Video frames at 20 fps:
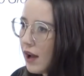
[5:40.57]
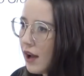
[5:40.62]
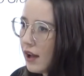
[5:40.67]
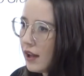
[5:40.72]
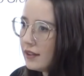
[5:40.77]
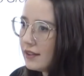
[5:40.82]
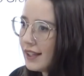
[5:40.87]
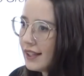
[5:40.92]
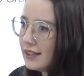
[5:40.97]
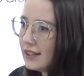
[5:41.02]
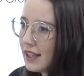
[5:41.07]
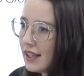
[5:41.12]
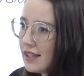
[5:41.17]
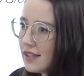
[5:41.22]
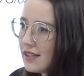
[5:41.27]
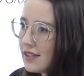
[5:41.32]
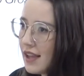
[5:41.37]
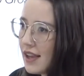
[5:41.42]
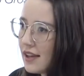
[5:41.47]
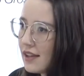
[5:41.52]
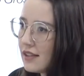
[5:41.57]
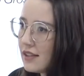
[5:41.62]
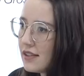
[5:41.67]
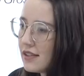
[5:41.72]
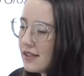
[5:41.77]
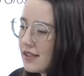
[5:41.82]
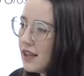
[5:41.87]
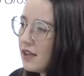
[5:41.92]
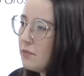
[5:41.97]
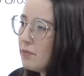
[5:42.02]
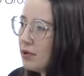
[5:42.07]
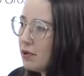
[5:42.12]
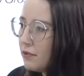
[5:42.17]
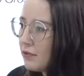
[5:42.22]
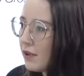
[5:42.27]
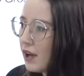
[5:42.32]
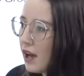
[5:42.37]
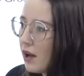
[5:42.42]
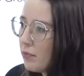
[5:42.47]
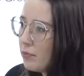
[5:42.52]
a tendência é que sempre
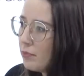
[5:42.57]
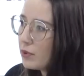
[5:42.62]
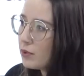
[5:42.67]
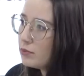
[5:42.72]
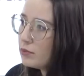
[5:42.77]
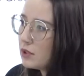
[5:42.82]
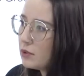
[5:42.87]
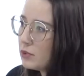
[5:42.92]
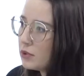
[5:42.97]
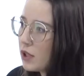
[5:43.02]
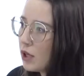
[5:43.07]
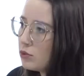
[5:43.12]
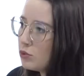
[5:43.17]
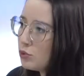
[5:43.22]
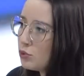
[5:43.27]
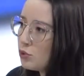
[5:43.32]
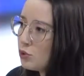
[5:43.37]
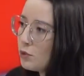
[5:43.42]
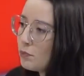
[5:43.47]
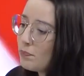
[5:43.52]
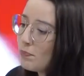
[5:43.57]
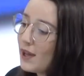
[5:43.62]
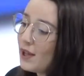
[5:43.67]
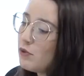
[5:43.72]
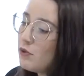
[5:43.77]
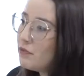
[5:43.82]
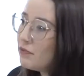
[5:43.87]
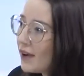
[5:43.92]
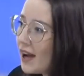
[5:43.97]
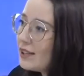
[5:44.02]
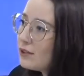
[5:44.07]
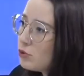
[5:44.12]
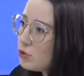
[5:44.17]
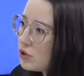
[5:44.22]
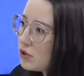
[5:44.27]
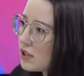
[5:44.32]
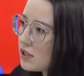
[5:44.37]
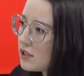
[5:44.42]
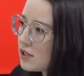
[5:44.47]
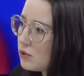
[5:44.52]
vá para um tribunal do júri pelo fato
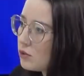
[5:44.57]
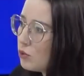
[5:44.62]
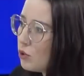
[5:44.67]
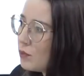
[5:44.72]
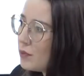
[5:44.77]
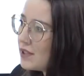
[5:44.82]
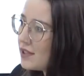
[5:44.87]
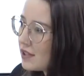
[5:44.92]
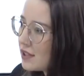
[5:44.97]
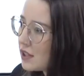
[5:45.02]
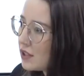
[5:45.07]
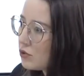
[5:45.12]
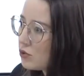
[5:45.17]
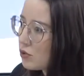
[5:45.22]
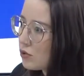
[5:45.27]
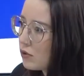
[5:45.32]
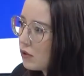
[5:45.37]
de ter sido um homicídio.